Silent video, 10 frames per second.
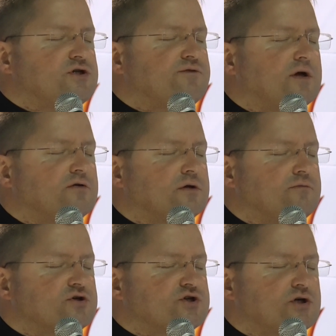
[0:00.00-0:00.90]

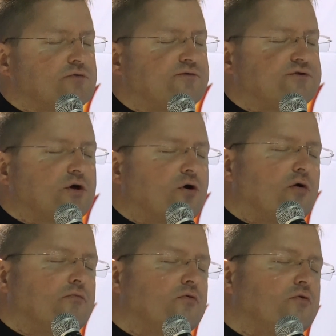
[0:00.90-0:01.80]
Świętym i żyły w tej
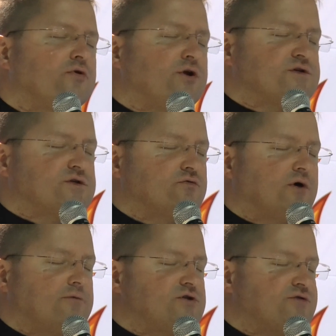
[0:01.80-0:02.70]
komunii z
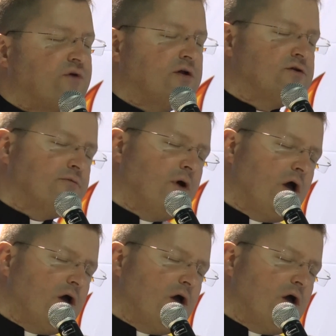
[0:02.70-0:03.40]
Duchem Świętym,